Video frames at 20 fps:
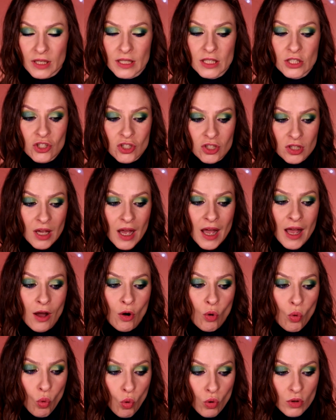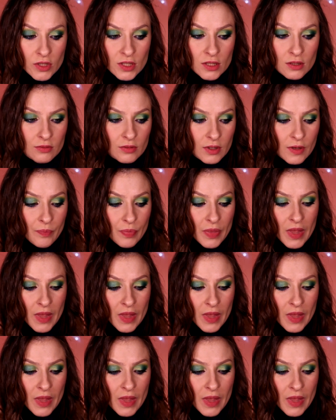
и читая отзывы.